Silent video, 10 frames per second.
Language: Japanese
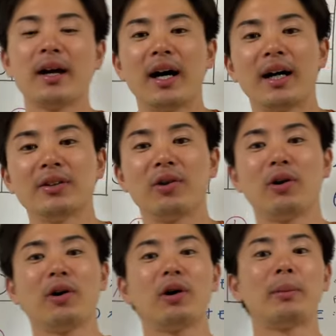あ
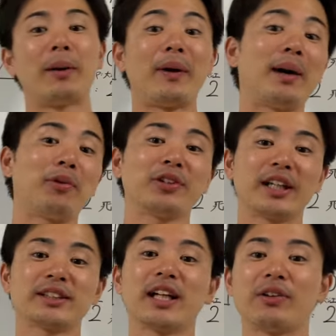のー、まあ、ファーボール出
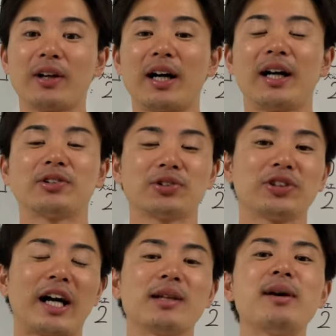したりとか、あ途中
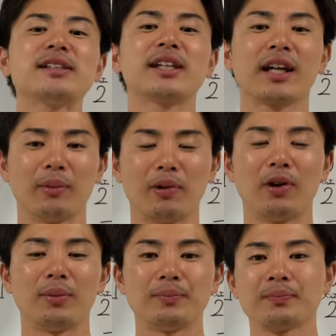ありましたけど
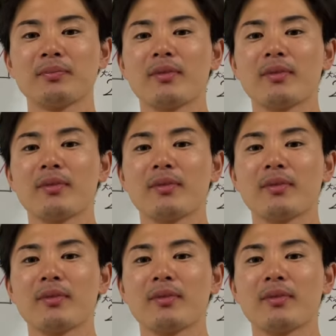も、